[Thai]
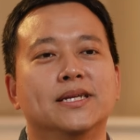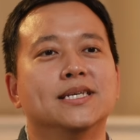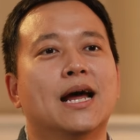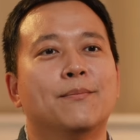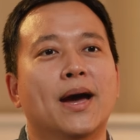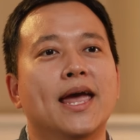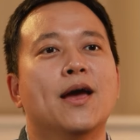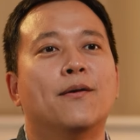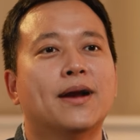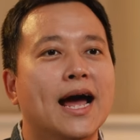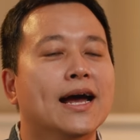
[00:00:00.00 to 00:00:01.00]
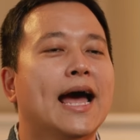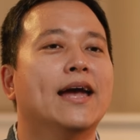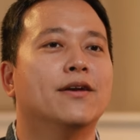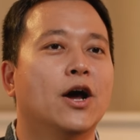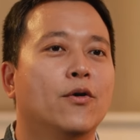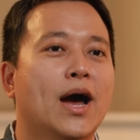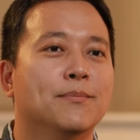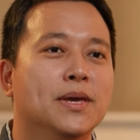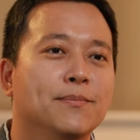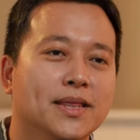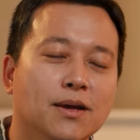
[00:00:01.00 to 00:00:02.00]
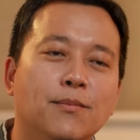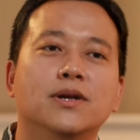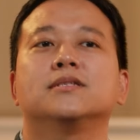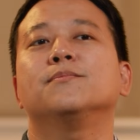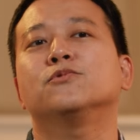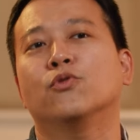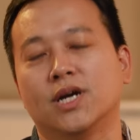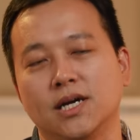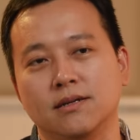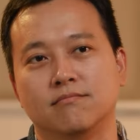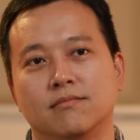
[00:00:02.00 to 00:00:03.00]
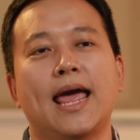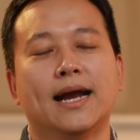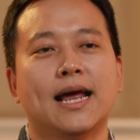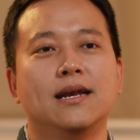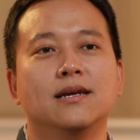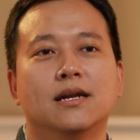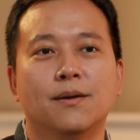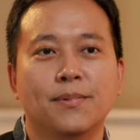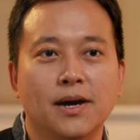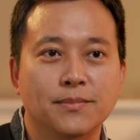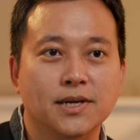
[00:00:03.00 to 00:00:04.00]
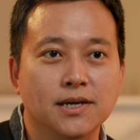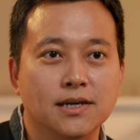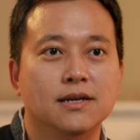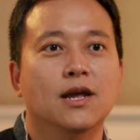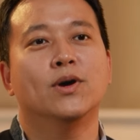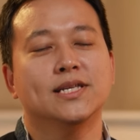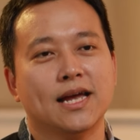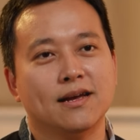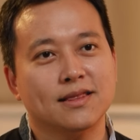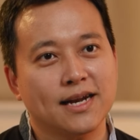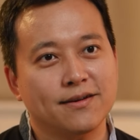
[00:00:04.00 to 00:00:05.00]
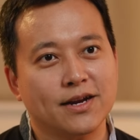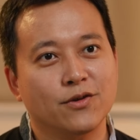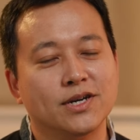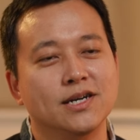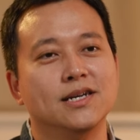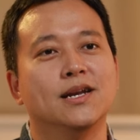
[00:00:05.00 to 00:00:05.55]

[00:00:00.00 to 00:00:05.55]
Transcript: มันจะทำให้ร่างกายของเรามีเมตาบอลิซึมสูงขึ้นแรงดันเลือดก็เพิ่มขึ้นหัวใจก็เต้นเร็วขึ้